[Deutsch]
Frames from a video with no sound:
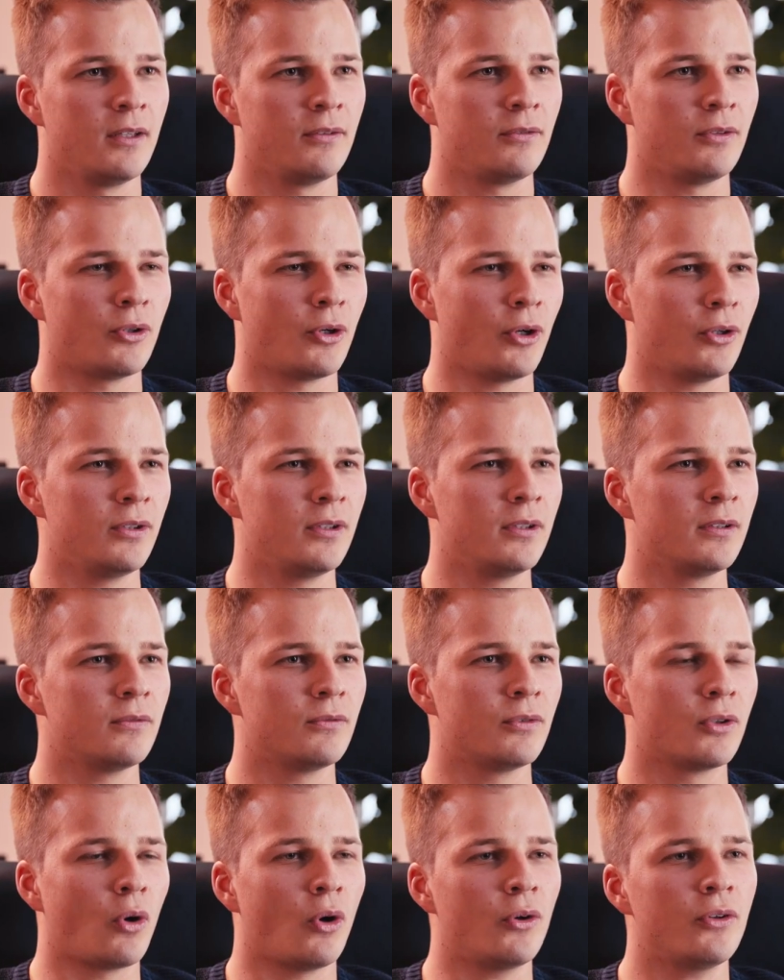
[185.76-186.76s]
Wir, können,
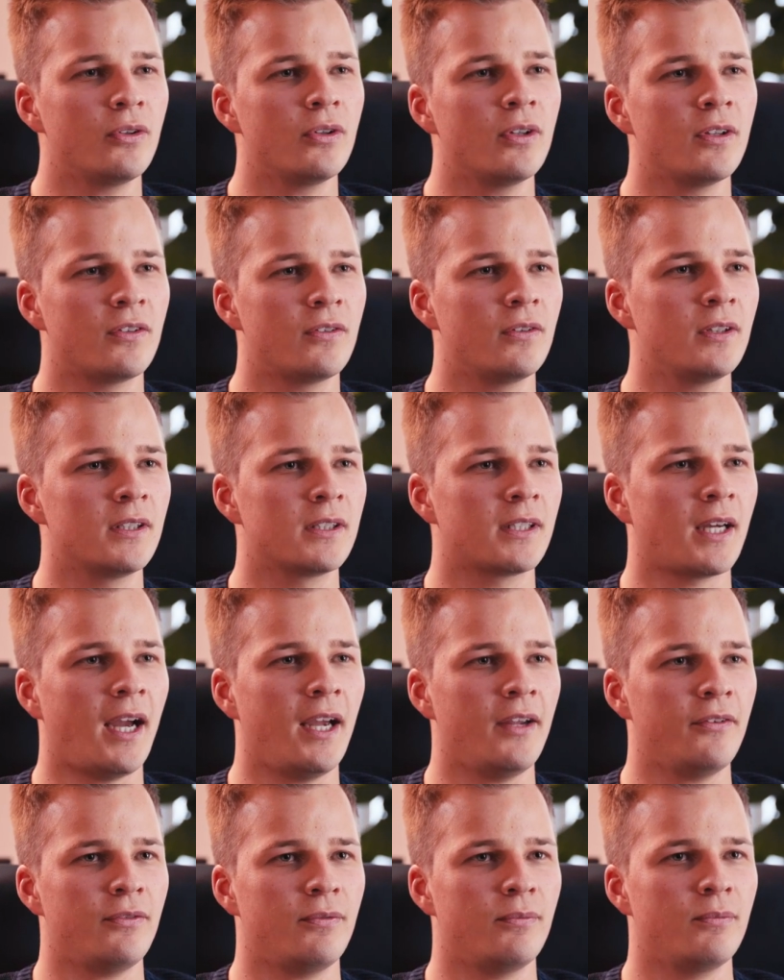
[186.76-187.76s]
wir konnten es nicht
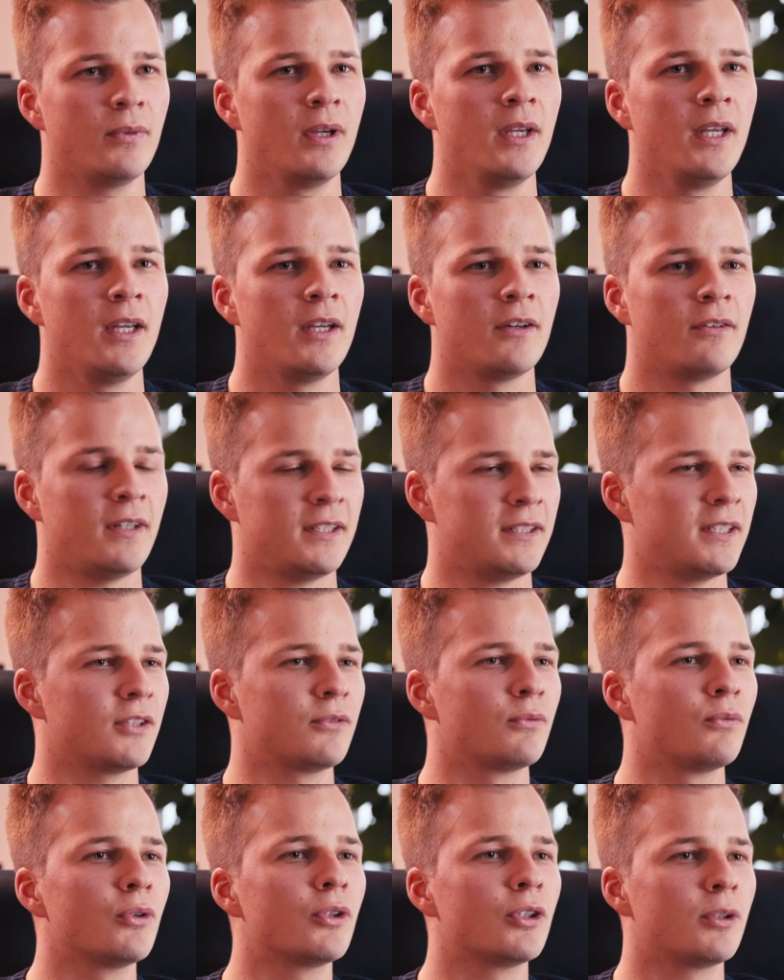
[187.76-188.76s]
greifen, was
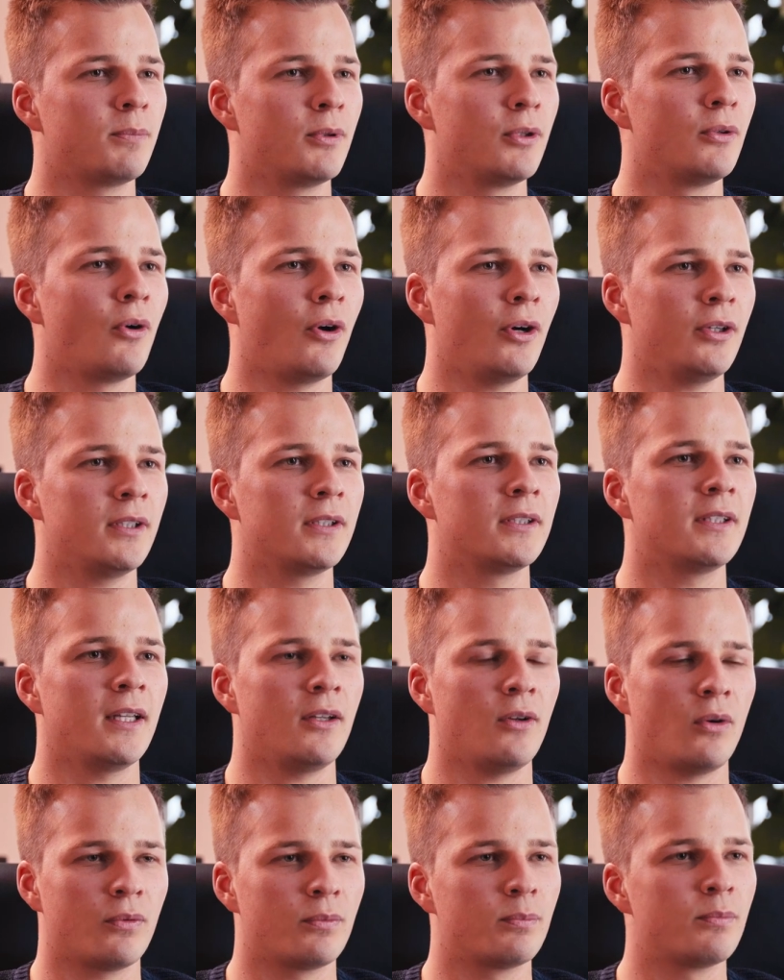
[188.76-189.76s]
das wirklich bedeutet,
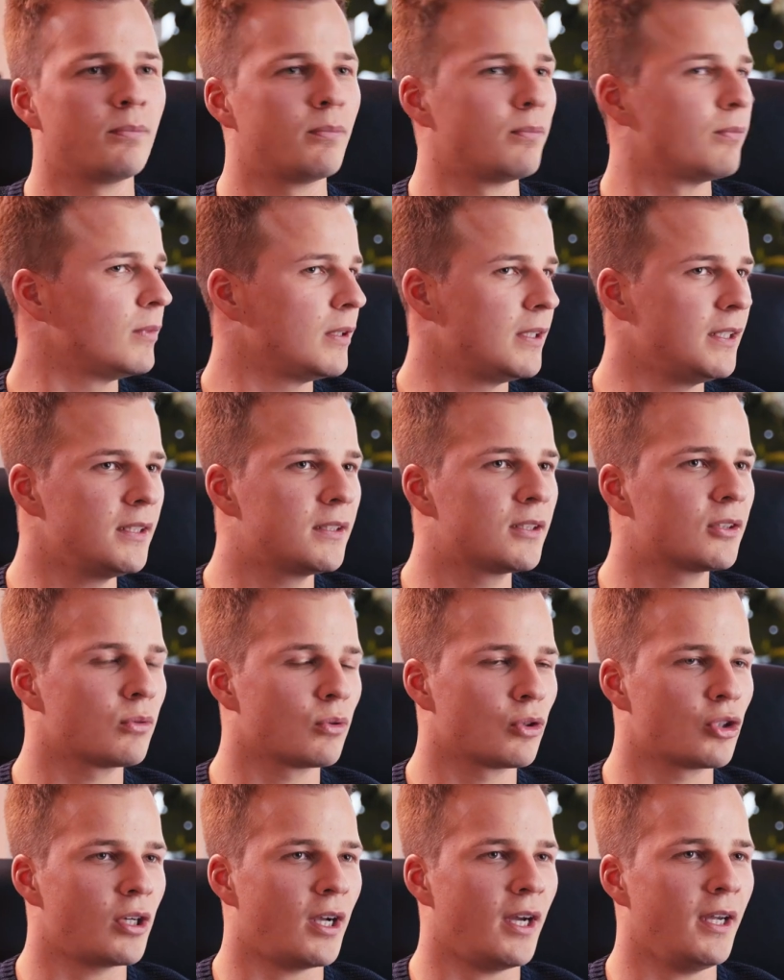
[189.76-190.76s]
denn auch Leads
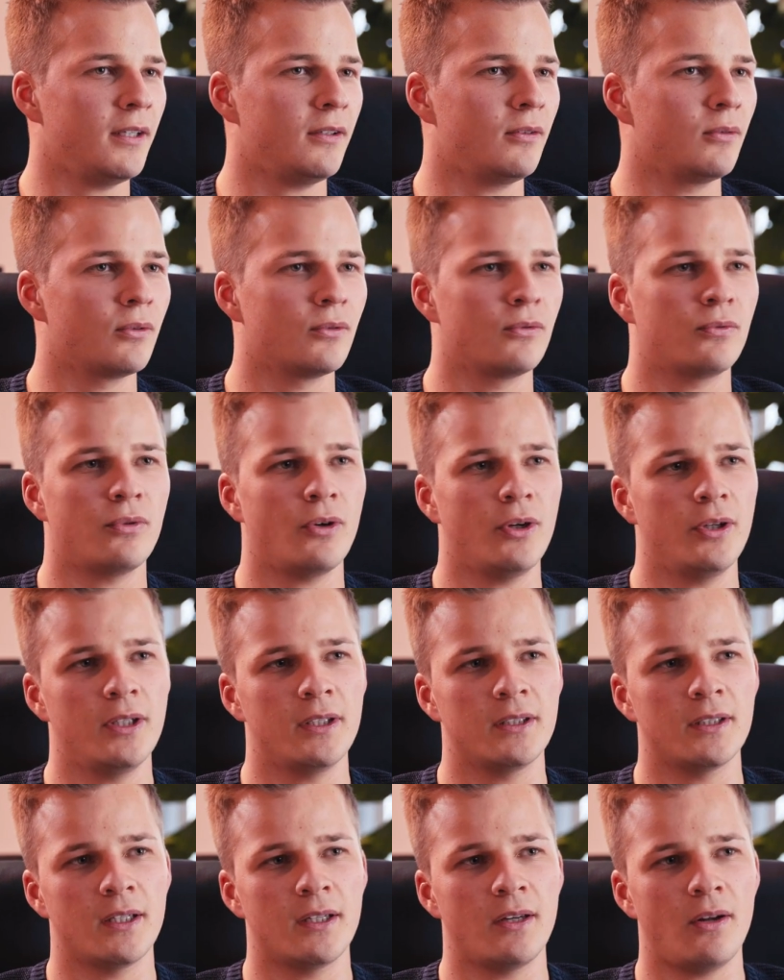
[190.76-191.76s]
zu schalten und vor allen
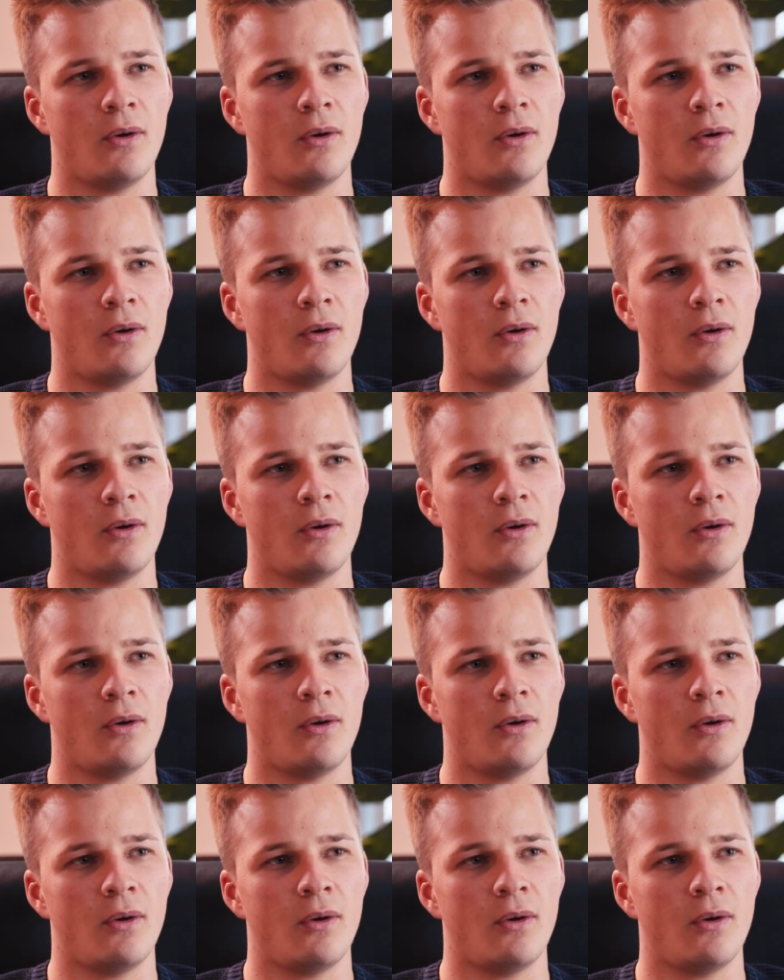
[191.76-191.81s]
Dingen dann